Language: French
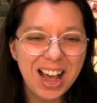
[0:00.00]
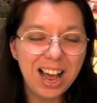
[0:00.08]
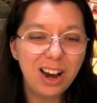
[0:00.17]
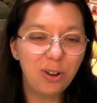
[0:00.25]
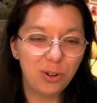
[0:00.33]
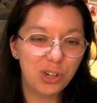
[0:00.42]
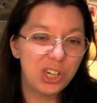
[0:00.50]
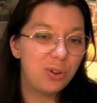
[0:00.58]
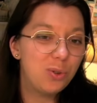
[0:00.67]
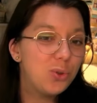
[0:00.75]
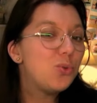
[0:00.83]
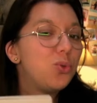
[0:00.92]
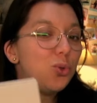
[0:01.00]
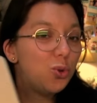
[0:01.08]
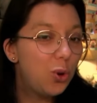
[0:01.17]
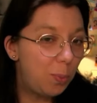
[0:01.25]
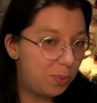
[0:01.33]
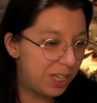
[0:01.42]
alors, j'ai reçu
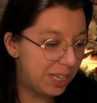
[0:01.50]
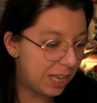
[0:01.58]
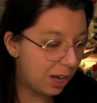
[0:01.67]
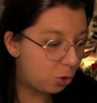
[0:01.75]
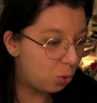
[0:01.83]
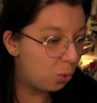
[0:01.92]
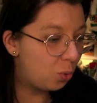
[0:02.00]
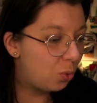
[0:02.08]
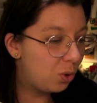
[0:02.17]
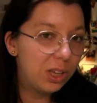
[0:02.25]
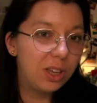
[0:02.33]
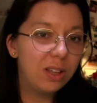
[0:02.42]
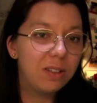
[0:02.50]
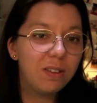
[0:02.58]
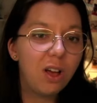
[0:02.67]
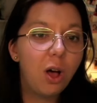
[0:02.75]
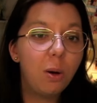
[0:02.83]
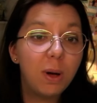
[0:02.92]
deux petits cartons qui
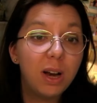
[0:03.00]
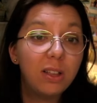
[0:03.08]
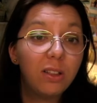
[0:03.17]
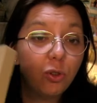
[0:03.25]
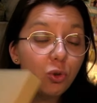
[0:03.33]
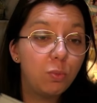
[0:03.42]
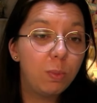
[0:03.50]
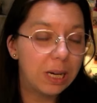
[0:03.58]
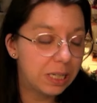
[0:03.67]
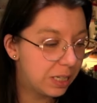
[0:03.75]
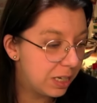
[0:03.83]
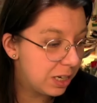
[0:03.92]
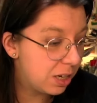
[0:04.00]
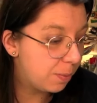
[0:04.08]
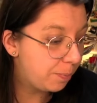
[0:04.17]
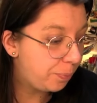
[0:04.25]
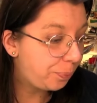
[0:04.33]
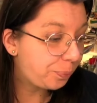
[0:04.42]
étaient emballés dans du plastique.
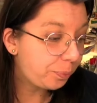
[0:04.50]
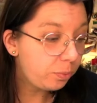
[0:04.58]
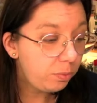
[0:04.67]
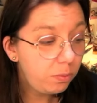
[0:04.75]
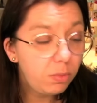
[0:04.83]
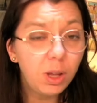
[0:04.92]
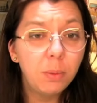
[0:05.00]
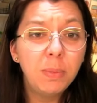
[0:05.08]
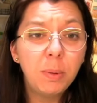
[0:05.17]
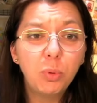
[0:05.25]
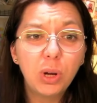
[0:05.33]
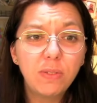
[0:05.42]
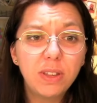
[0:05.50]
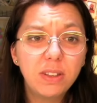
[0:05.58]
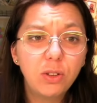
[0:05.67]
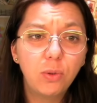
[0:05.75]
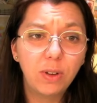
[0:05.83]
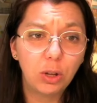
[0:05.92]
Mais pour
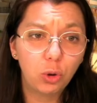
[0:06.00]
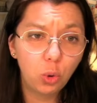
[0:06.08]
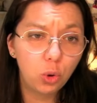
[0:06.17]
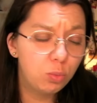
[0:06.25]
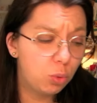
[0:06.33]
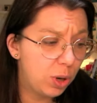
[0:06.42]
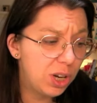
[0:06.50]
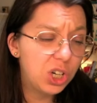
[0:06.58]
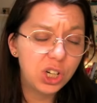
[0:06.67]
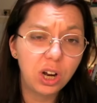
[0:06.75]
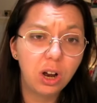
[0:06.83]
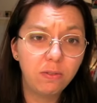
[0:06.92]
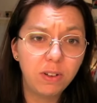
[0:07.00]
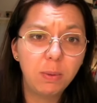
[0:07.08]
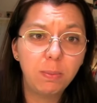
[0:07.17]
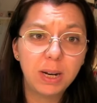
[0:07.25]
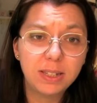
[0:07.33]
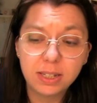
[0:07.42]
éviter de faire trop de bruit, j'ai enlevé
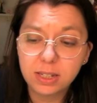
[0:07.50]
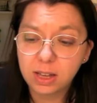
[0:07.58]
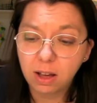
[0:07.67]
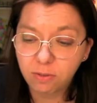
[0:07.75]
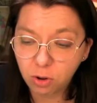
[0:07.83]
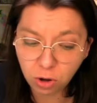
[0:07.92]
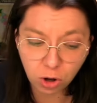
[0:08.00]
le plastique avant